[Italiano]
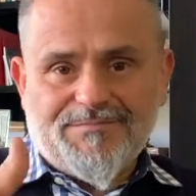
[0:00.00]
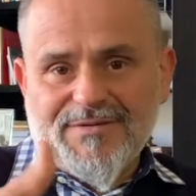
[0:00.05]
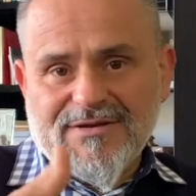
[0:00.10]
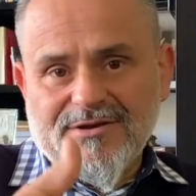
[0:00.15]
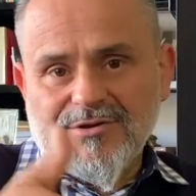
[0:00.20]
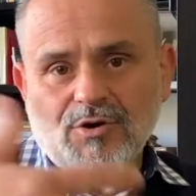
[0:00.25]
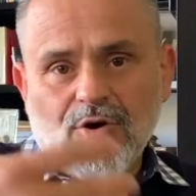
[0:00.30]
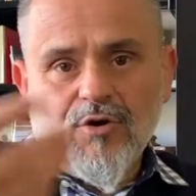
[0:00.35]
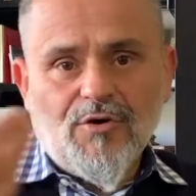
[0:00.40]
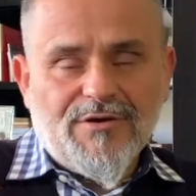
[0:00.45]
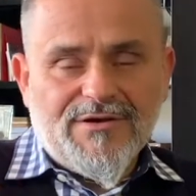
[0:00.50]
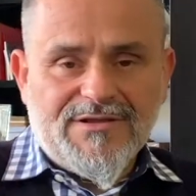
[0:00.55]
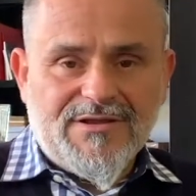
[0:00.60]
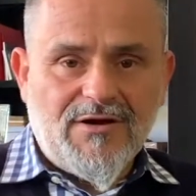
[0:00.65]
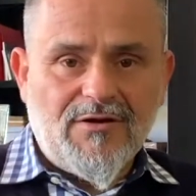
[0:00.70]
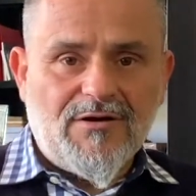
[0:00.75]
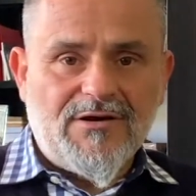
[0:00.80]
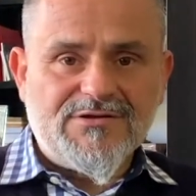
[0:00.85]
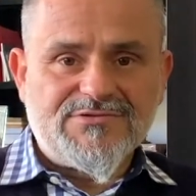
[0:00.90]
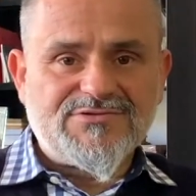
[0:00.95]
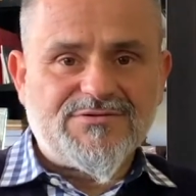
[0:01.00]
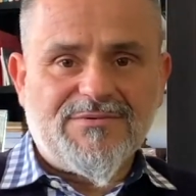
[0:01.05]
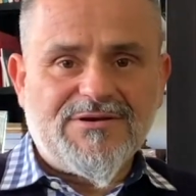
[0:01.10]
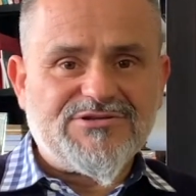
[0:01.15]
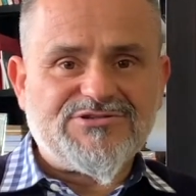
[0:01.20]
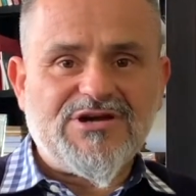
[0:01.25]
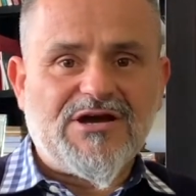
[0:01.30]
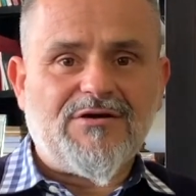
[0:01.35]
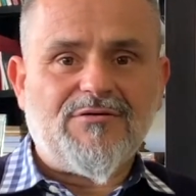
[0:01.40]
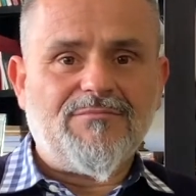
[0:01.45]
Per noi no, Insomma, è
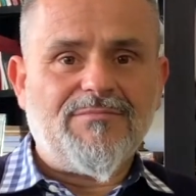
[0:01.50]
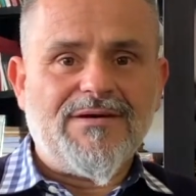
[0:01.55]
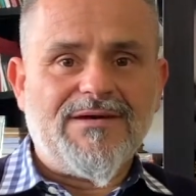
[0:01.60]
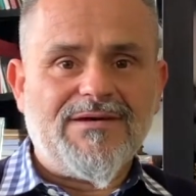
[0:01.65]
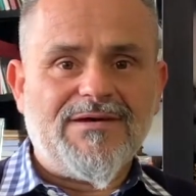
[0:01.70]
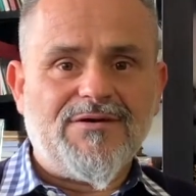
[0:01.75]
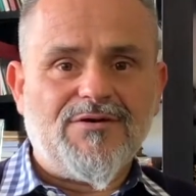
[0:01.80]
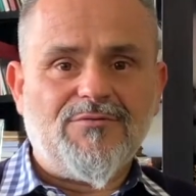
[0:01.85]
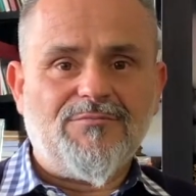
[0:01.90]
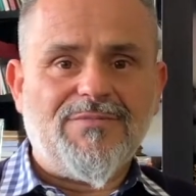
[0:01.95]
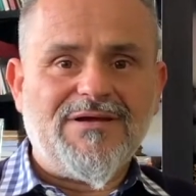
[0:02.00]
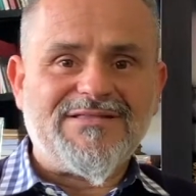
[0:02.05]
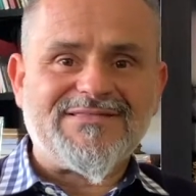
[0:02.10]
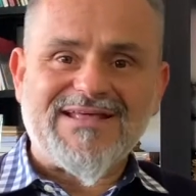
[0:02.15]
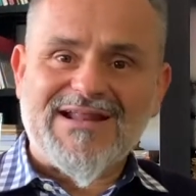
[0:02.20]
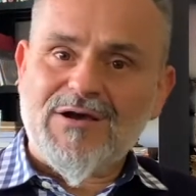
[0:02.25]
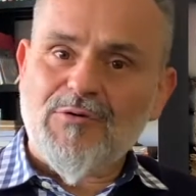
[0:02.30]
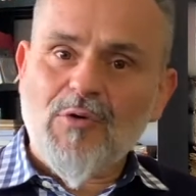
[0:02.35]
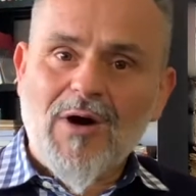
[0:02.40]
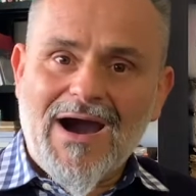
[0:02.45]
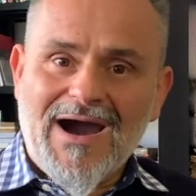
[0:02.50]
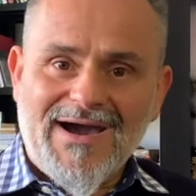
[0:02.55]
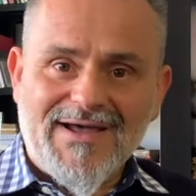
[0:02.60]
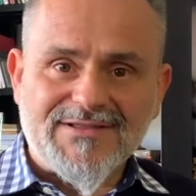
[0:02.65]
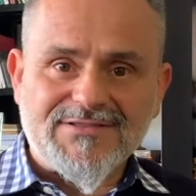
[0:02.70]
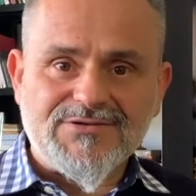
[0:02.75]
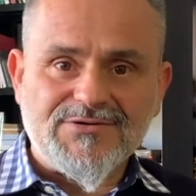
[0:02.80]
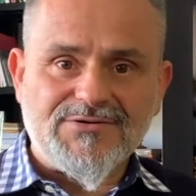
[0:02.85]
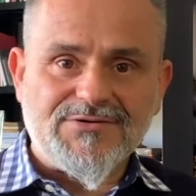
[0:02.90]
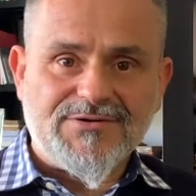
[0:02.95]
già un, be un bel
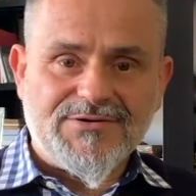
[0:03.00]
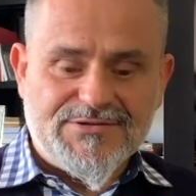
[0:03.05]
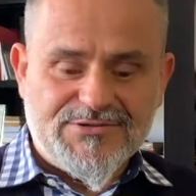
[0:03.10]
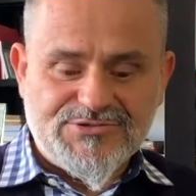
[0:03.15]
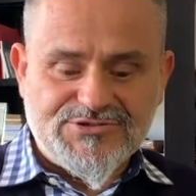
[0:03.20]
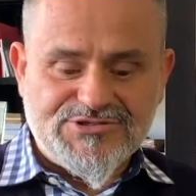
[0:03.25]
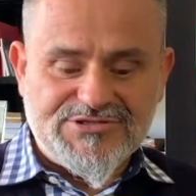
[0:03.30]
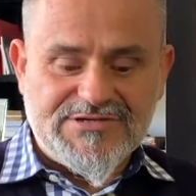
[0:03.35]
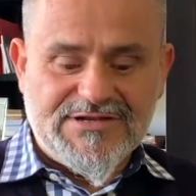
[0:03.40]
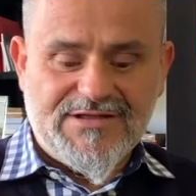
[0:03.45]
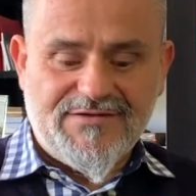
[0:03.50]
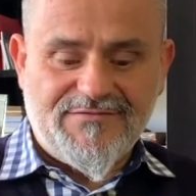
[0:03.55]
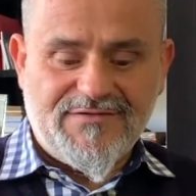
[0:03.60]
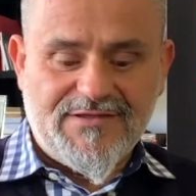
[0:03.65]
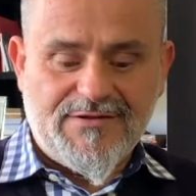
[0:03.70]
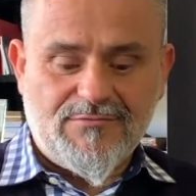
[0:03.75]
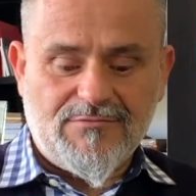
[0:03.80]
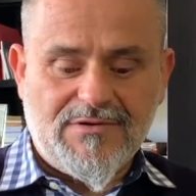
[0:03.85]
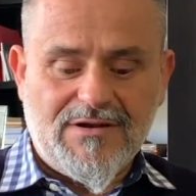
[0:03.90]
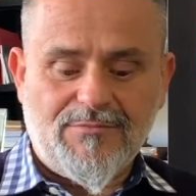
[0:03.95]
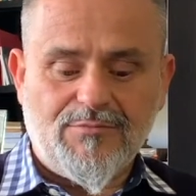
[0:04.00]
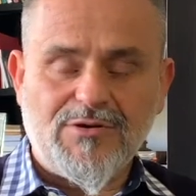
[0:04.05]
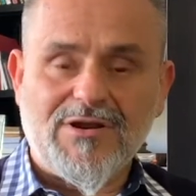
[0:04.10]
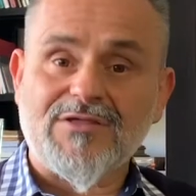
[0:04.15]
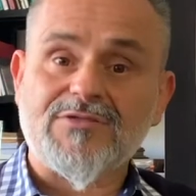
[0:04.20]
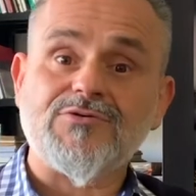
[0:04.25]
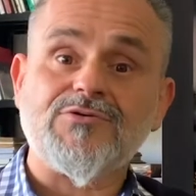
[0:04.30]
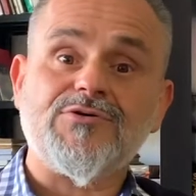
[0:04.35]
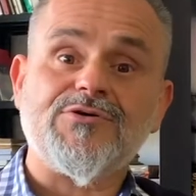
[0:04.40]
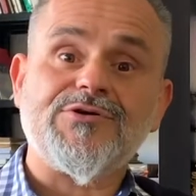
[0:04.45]
traguardo riuscire ad avere un
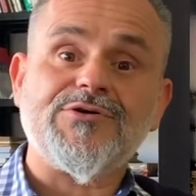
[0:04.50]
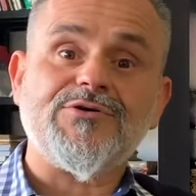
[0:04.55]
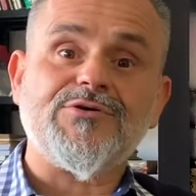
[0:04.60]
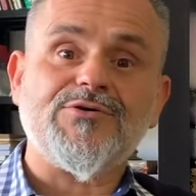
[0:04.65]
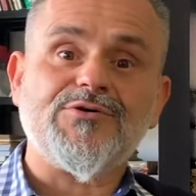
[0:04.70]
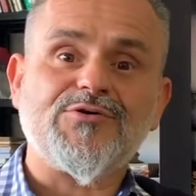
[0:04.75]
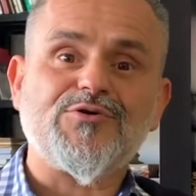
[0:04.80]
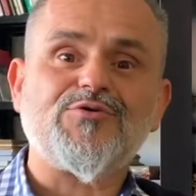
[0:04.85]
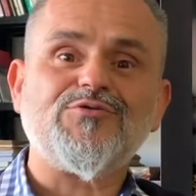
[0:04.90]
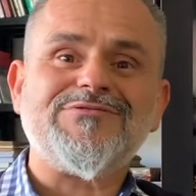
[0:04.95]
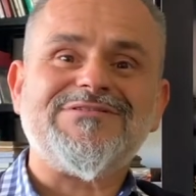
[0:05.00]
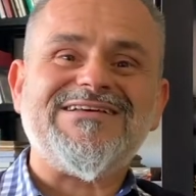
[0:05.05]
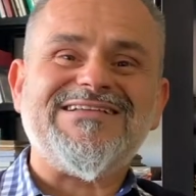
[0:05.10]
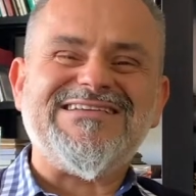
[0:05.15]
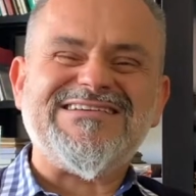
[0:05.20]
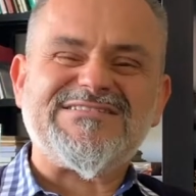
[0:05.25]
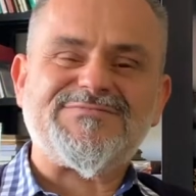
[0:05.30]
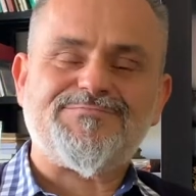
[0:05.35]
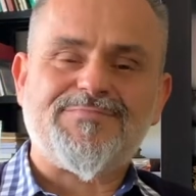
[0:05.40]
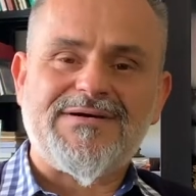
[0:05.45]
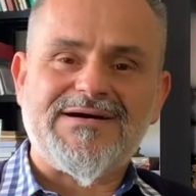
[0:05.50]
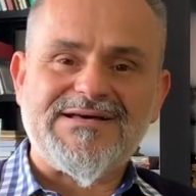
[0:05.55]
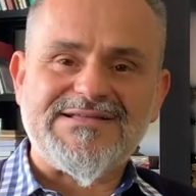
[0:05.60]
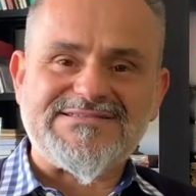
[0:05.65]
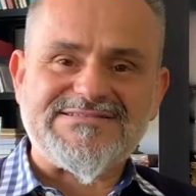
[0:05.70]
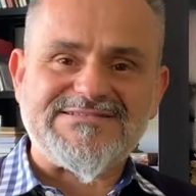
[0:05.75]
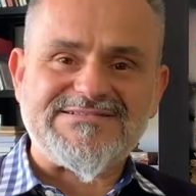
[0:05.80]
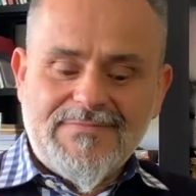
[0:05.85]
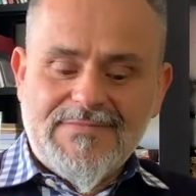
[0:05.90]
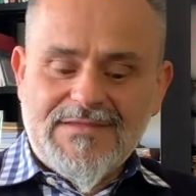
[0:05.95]
laboratorio con degli
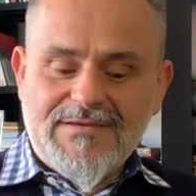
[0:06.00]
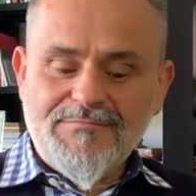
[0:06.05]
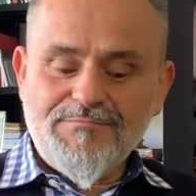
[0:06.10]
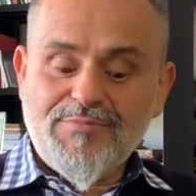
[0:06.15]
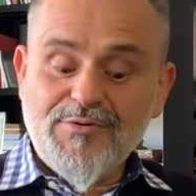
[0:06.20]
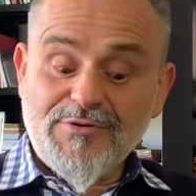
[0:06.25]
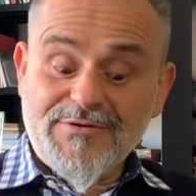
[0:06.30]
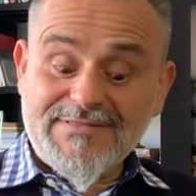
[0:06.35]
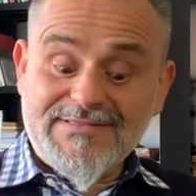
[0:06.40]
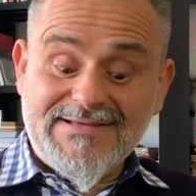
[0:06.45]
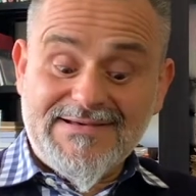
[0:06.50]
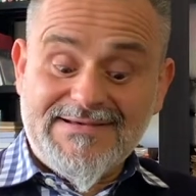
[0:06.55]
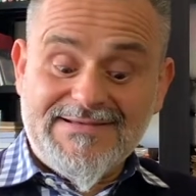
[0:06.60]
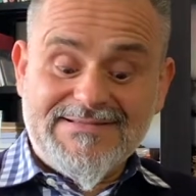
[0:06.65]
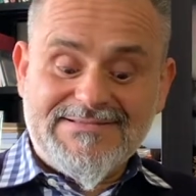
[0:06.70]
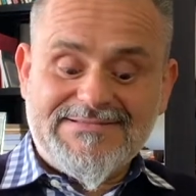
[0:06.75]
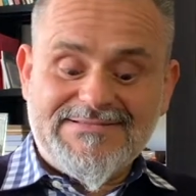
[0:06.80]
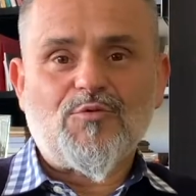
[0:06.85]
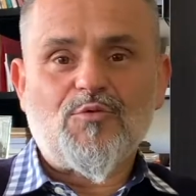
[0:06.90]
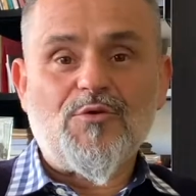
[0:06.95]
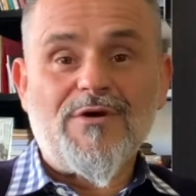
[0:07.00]
spazi importanti.